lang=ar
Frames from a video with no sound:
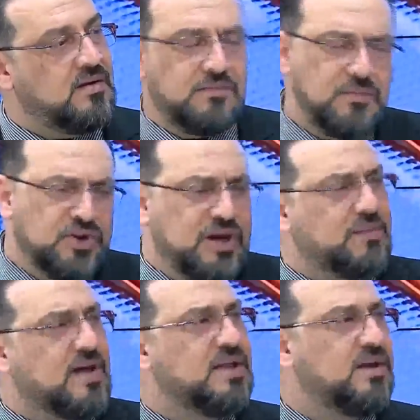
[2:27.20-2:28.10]
مدرب
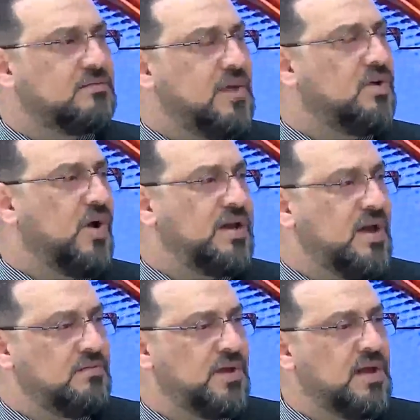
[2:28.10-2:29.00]
قدير ما
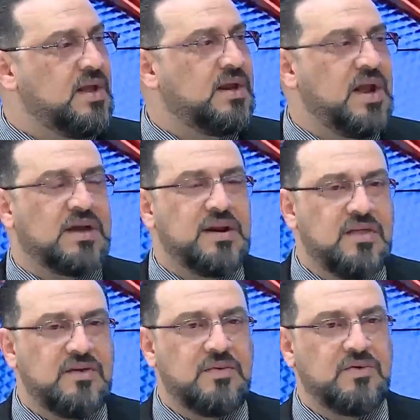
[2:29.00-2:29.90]
يقيم لكن
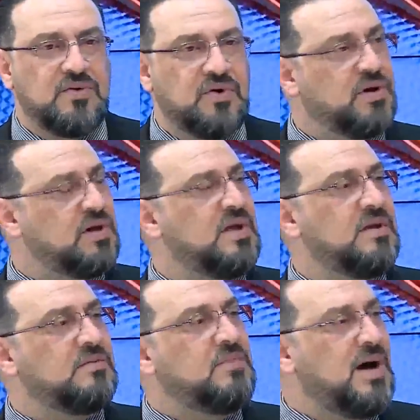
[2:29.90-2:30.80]
هذا الموضوع
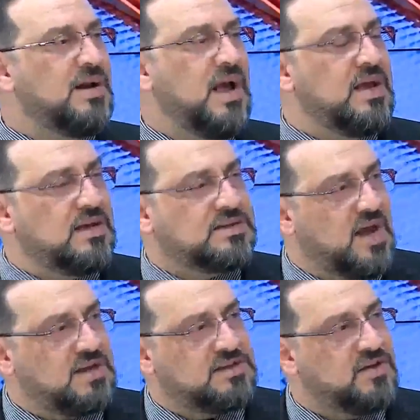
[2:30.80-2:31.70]
ما إلى اي
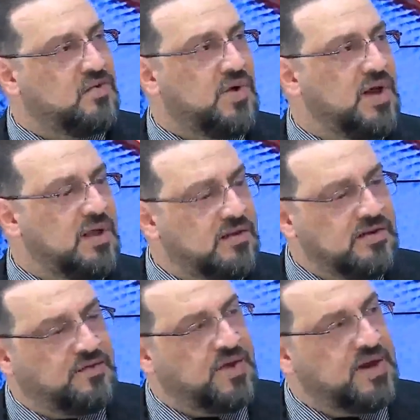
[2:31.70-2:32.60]
اساس
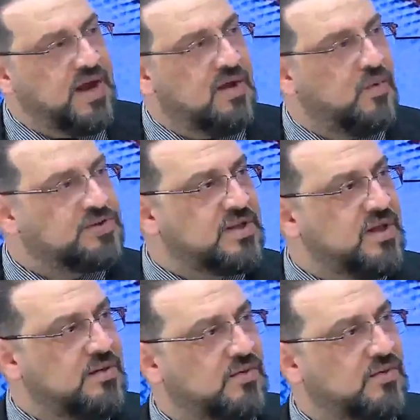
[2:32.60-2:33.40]
ونفيناه يعني حسام البدري